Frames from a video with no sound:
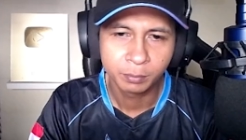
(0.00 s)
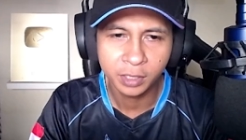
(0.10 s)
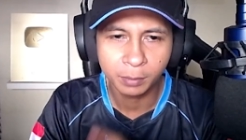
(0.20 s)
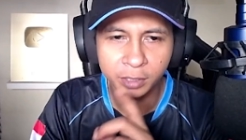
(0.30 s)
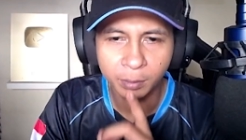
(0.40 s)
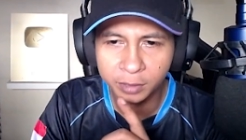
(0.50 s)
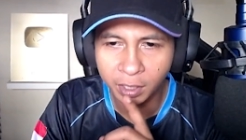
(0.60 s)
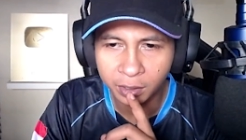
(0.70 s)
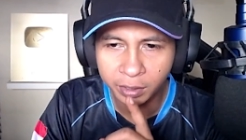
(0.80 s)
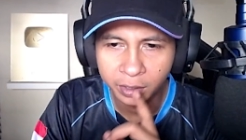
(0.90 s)
Bentar, bentar,
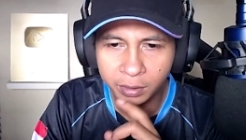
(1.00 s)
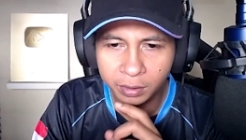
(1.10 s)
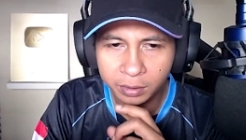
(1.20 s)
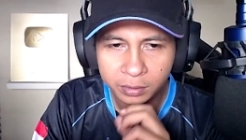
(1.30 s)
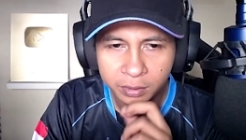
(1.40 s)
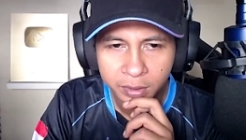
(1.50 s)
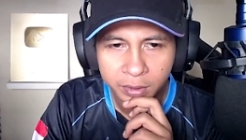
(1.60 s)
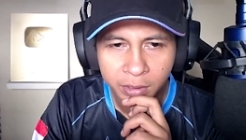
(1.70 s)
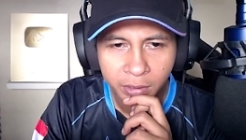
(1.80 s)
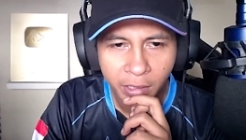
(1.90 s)
bentar. Ini
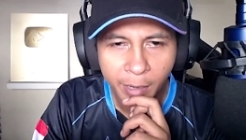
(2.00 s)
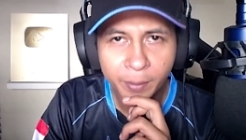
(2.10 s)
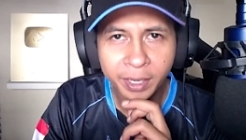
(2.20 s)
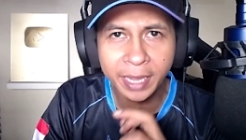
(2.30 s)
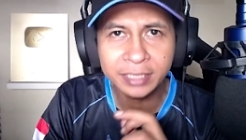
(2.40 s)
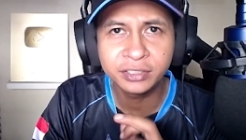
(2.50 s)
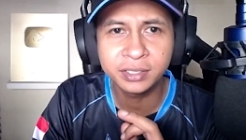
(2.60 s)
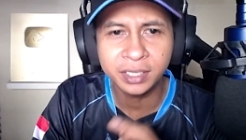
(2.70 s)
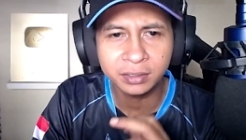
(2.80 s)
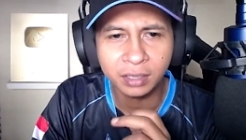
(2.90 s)
Aimee kayak
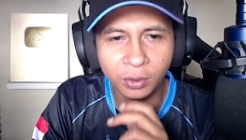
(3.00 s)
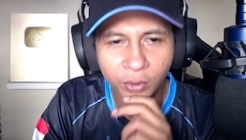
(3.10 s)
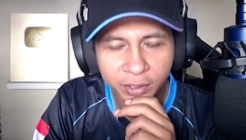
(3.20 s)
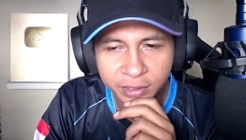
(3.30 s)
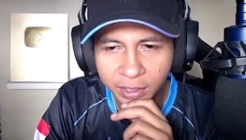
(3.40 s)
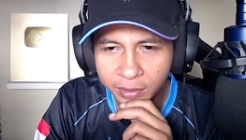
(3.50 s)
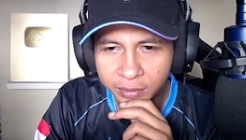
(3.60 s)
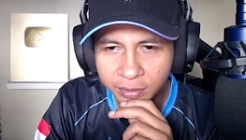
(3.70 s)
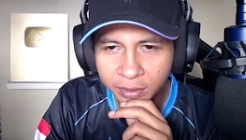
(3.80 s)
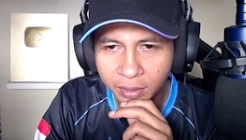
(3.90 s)
cheater loh guys ya.
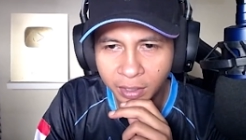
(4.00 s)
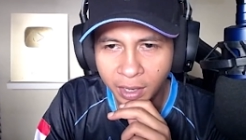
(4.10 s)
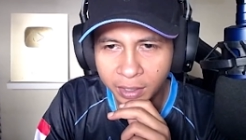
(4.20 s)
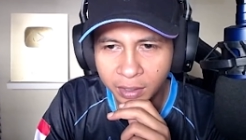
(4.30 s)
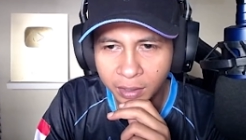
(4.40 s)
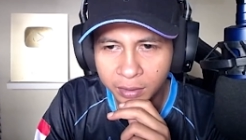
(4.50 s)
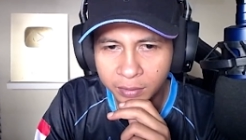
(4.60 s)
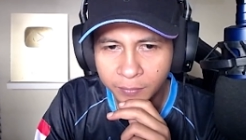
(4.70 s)
Gila, gila.